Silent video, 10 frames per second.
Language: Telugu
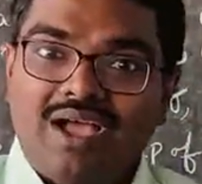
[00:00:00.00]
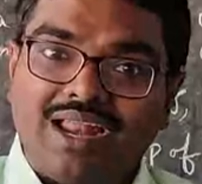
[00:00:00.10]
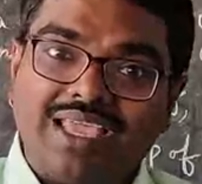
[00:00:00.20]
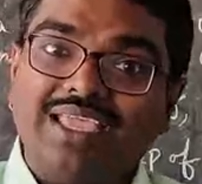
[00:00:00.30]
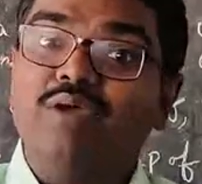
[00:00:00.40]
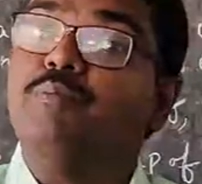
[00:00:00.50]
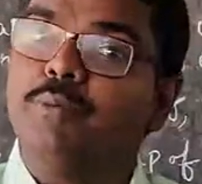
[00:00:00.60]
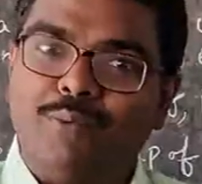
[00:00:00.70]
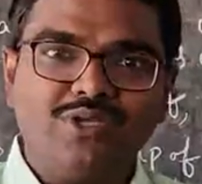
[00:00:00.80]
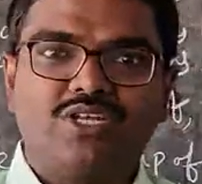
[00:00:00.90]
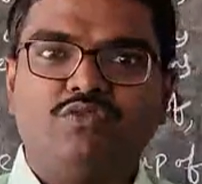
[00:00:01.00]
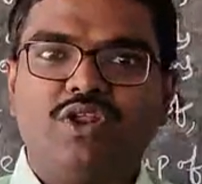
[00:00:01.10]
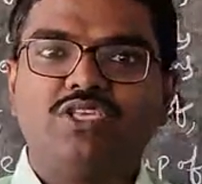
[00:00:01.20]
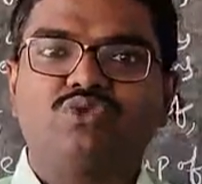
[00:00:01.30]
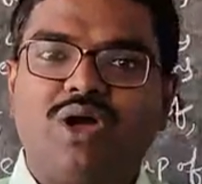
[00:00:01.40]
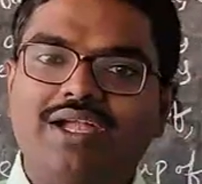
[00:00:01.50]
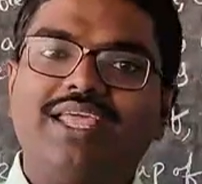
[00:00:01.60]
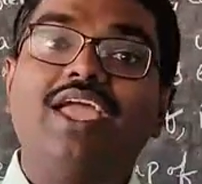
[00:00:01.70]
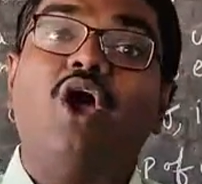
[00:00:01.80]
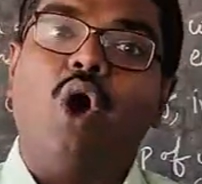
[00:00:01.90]
అలాగే ప్రిపోజనల్ ఫ్రేజు
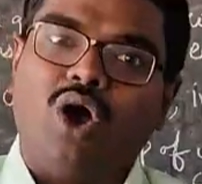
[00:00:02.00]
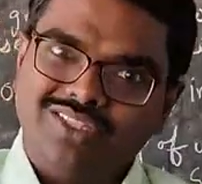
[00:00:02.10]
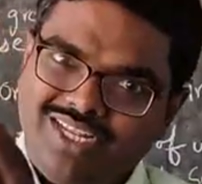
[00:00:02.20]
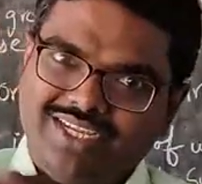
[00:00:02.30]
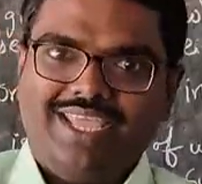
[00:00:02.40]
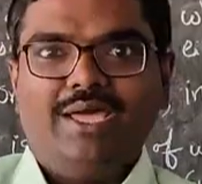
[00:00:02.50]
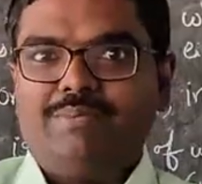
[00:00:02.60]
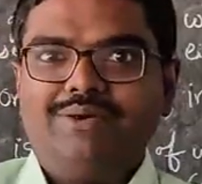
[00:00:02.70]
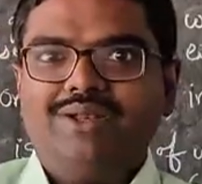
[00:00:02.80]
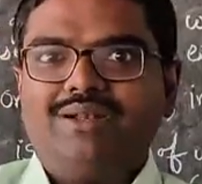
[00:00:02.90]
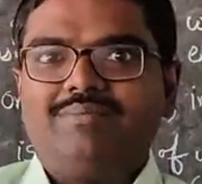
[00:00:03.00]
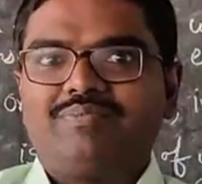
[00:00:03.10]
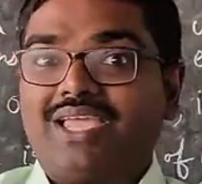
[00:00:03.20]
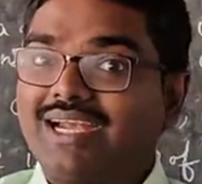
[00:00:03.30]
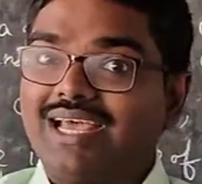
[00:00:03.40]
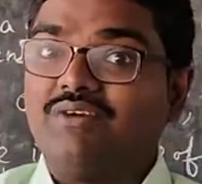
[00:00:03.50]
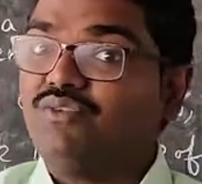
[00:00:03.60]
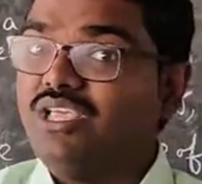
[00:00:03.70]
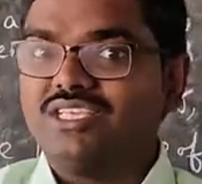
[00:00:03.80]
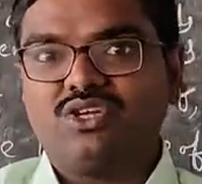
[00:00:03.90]
అంటే ఆన్ ద టేబుల్ ఇక్కడ
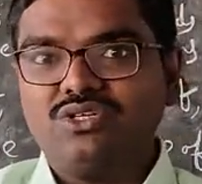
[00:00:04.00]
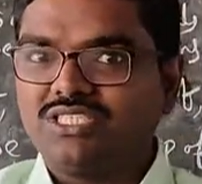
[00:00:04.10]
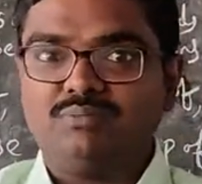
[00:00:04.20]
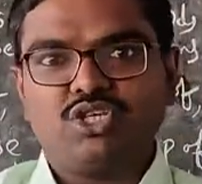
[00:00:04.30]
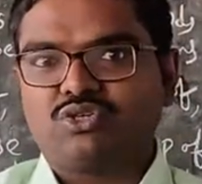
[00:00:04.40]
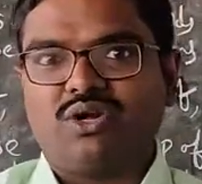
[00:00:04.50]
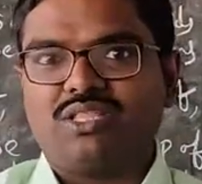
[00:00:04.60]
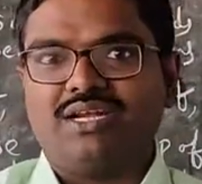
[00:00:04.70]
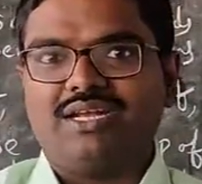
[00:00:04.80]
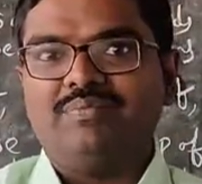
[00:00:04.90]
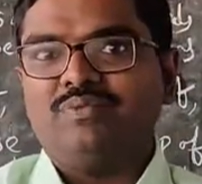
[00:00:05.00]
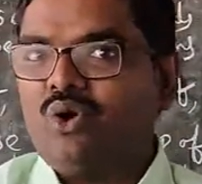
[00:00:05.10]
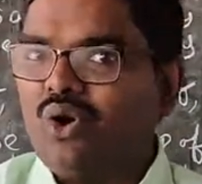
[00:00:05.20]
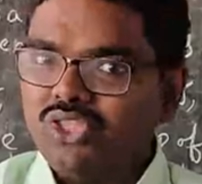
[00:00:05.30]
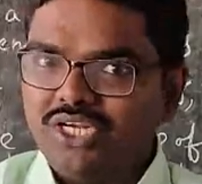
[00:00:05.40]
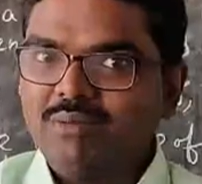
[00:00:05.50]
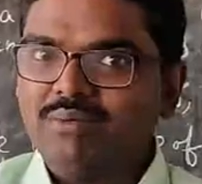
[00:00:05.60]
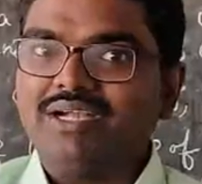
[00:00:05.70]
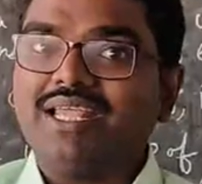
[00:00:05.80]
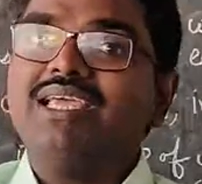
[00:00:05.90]
ఫ్రేజెస్లో సబ్జెక్ట్ ఉండదండి ఆన్ ద
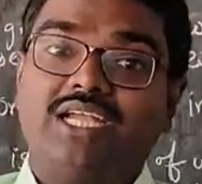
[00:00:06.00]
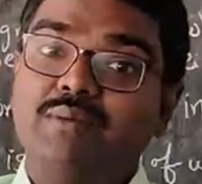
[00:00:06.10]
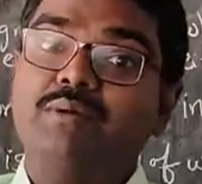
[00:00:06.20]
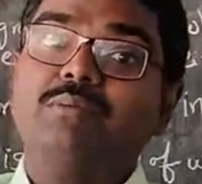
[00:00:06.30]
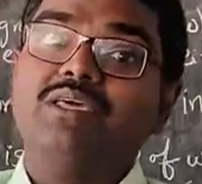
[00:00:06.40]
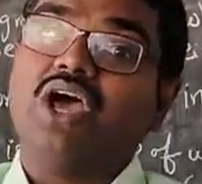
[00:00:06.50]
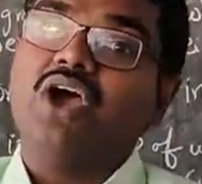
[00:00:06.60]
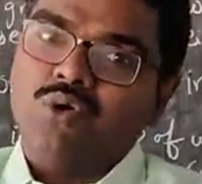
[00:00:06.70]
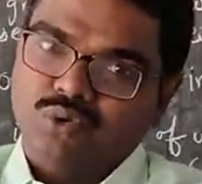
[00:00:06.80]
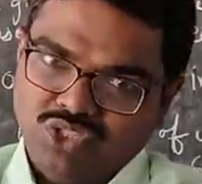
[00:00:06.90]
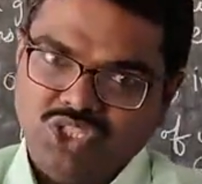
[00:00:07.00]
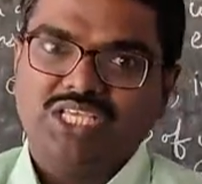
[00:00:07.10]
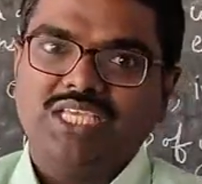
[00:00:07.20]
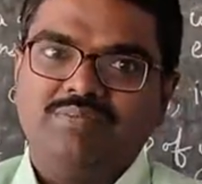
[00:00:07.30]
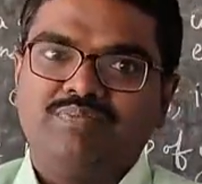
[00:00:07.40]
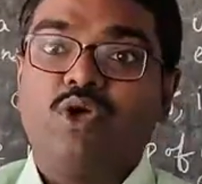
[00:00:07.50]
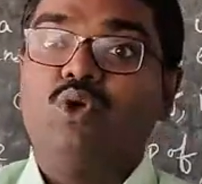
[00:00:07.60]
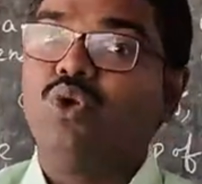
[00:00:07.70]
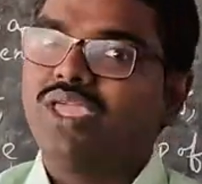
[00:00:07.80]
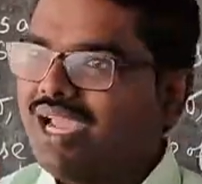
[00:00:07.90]
టేబుల్ అంటే టేబుల్ మీద ఉంది
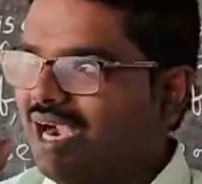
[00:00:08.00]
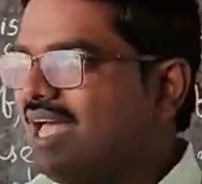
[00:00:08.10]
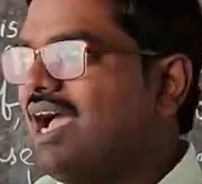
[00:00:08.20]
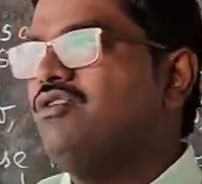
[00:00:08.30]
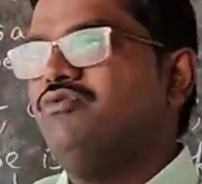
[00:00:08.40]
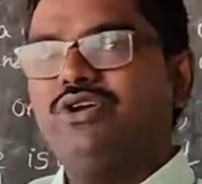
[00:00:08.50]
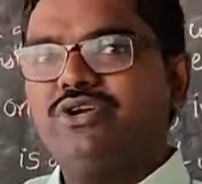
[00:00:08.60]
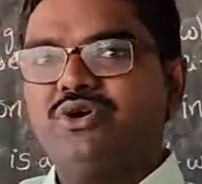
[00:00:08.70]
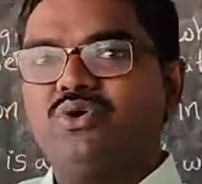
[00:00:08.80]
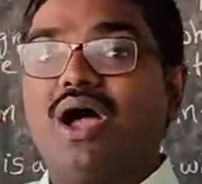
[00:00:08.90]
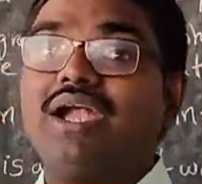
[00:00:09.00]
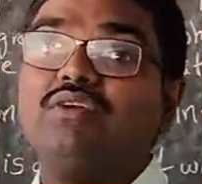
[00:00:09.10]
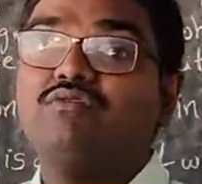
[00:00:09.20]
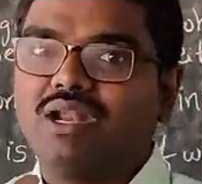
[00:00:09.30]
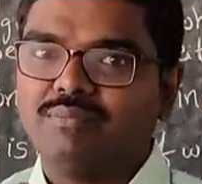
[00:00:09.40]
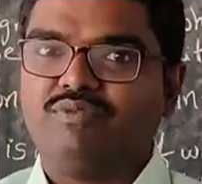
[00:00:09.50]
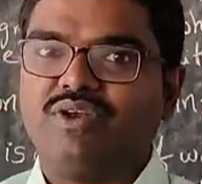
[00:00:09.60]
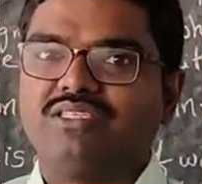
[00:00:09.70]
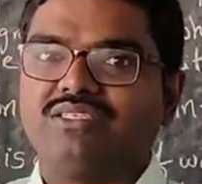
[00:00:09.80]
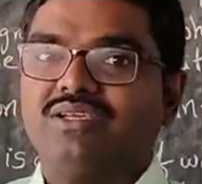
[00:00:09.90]
లుకింగ్ అట్ ద విండో అంటే వెర్బ్
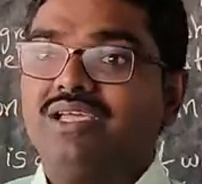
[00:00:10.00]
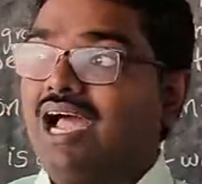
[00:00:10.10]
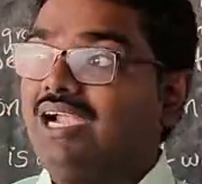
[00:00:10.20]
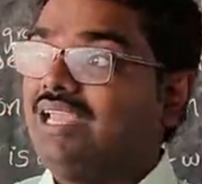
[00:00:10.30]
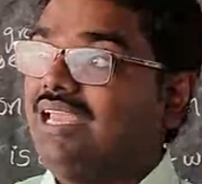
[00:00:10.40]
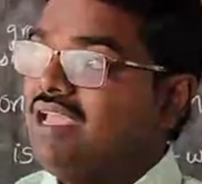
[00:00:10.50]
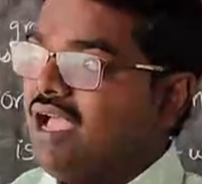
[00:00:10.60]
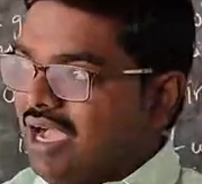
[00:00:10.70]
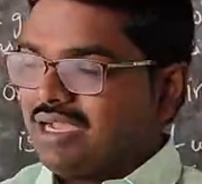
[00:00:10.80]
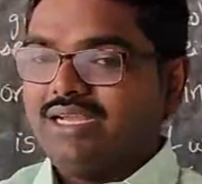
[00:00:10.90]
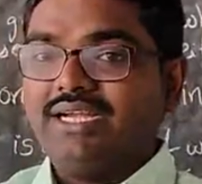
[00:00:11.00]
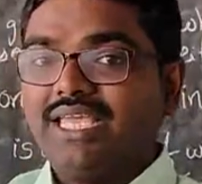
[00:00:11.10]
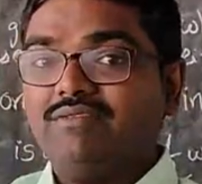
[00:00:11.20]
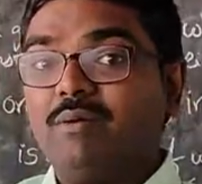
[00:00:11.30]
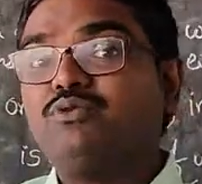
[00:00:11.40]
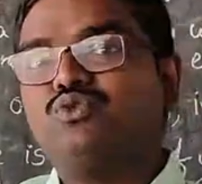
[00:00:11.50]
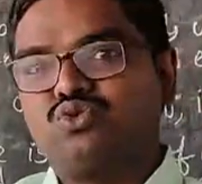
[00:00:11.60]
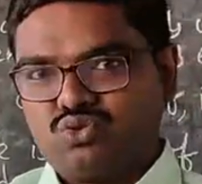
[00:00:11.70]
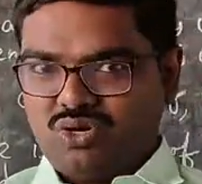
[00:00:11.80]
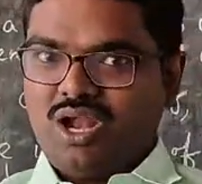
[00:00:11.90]
ఫ్రేజ్ అంటే కిటికీ వైపు
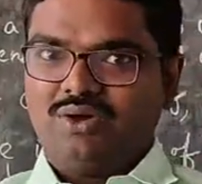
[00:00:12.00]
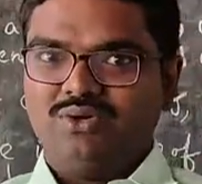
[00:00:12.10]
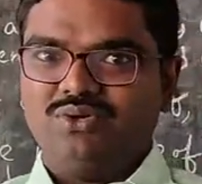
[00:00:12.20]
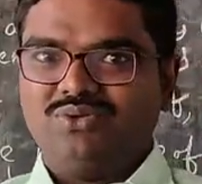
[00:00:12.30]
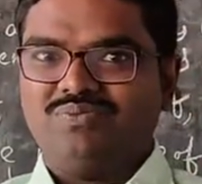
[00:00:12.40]
చూస్తున్నాడు